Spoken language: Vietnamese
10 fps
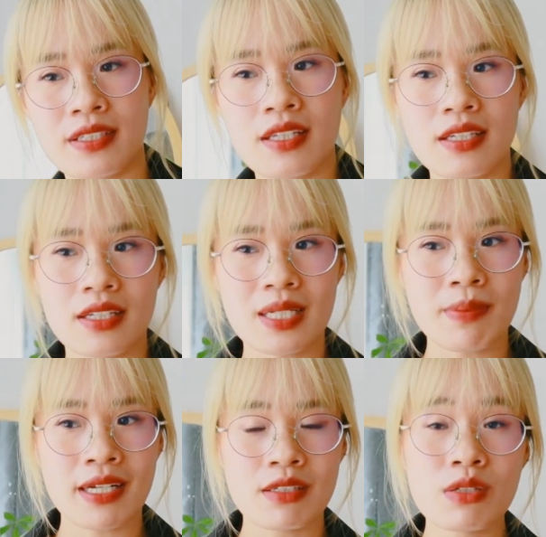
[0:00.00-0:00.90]
thì
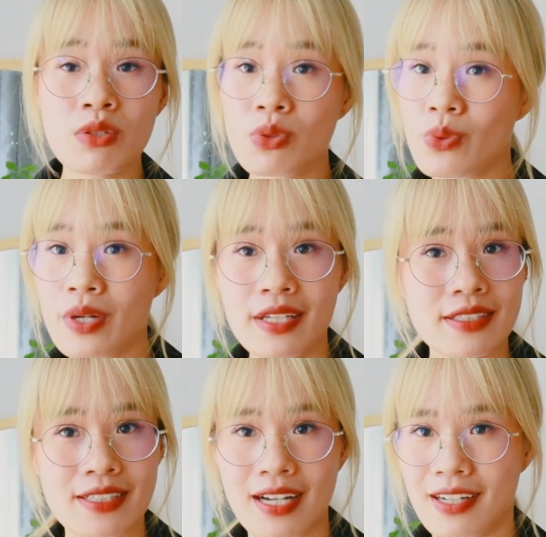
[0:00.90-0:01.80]
các bạn đừng
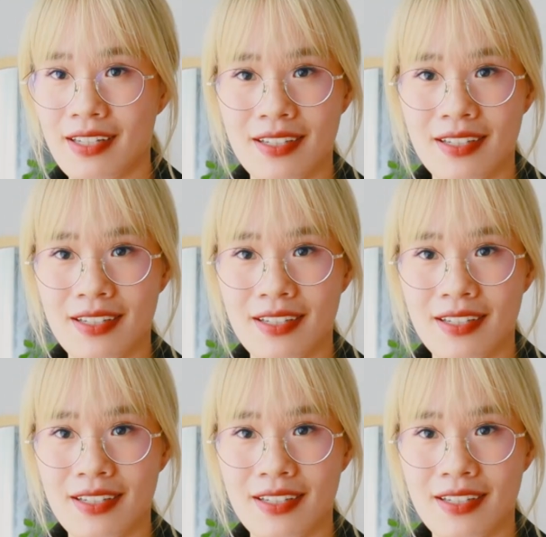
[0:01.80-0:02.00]
quên rằng